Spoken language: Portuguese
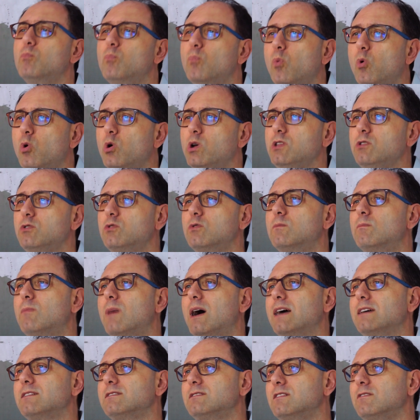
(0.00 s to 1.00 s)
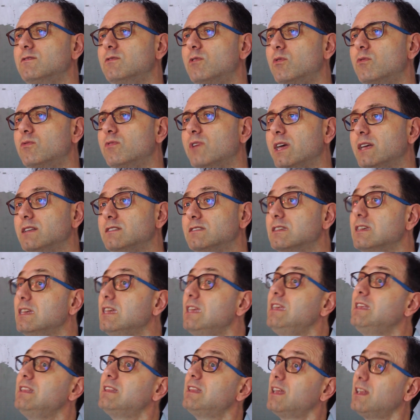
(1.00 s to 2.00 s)
muito mais
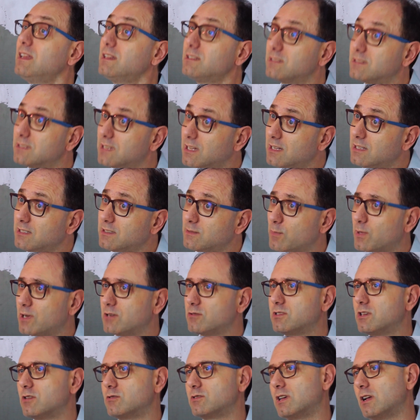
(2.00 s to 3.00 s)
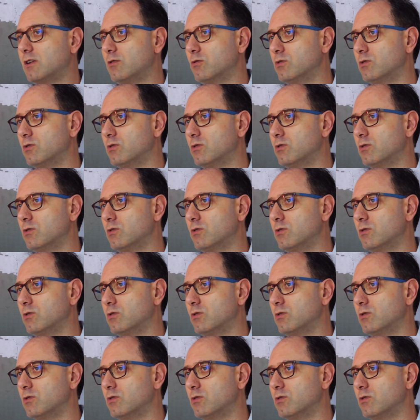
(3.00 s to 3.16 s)
envolventes e interessantes para os seus